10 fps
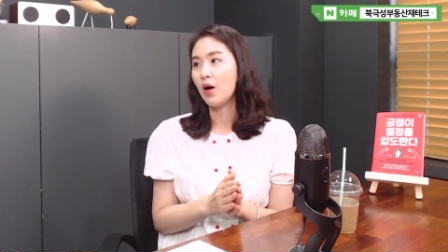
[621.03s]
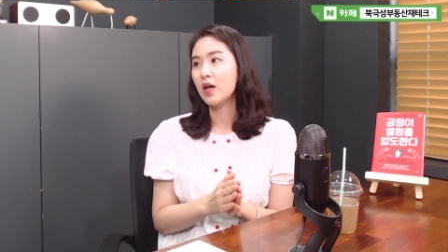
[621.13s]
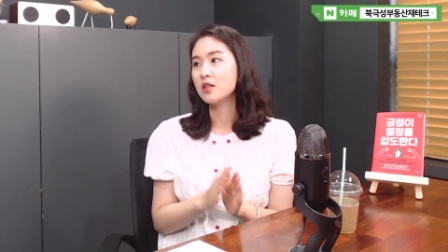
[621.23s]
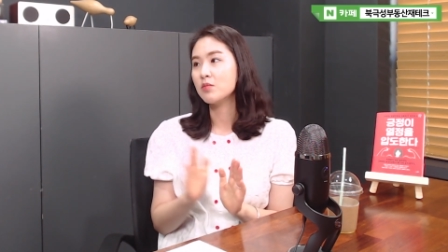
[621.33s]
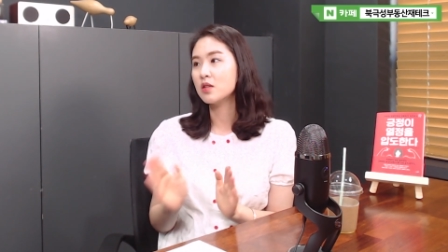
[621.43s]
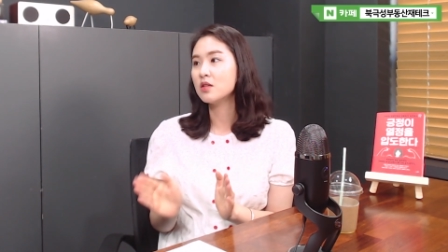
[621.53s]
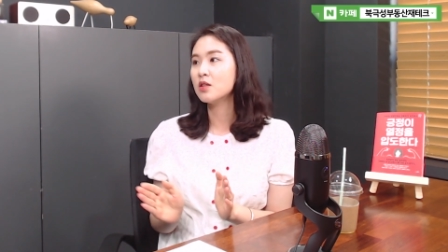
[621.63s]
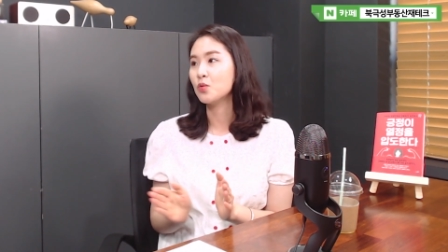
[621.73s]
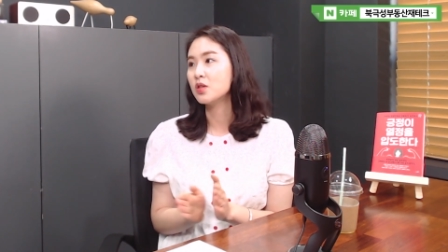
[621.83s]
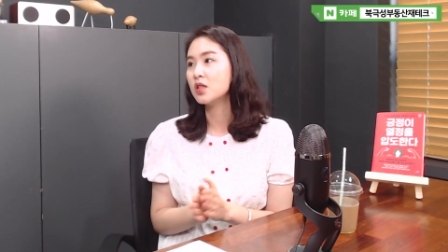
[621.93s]
관심의
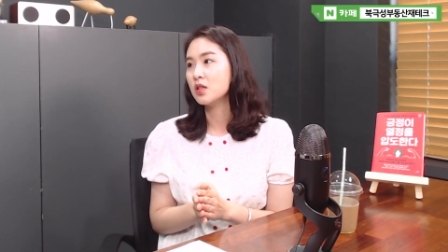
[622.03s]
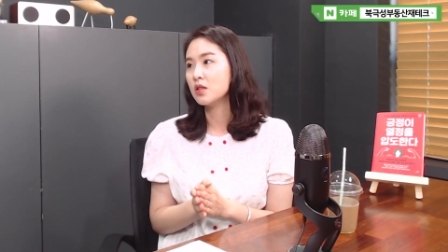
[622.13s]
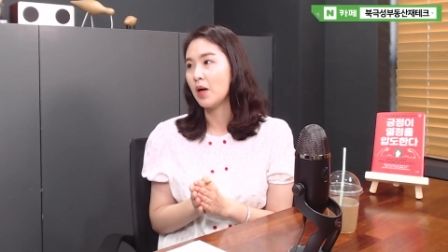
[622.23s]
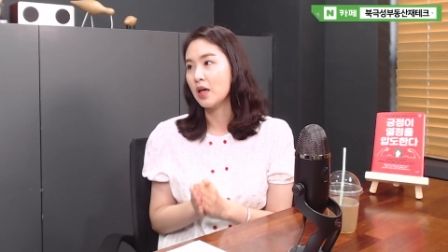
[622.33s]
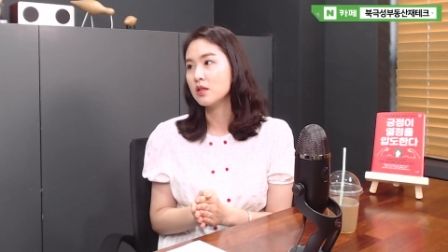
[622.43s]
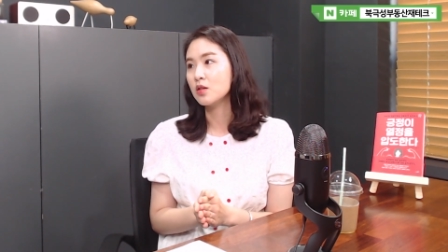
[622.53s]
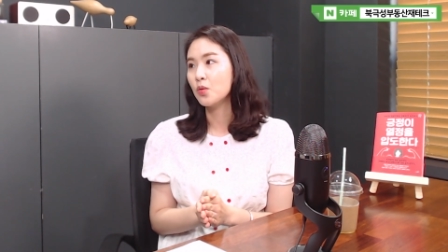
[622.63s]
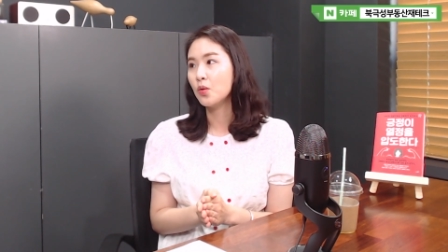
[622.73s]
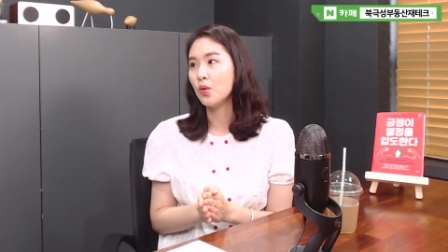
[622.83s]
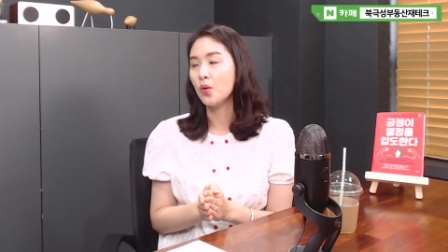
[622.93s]
끈을 놓지
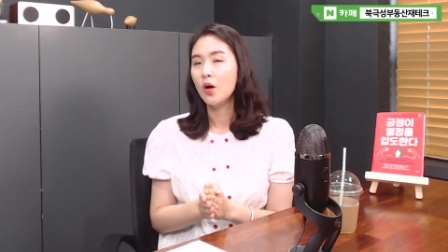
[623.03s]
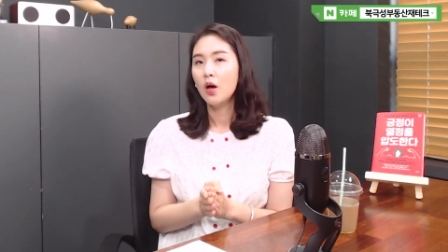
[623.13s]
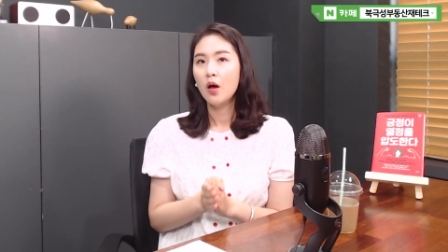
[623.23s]
마시고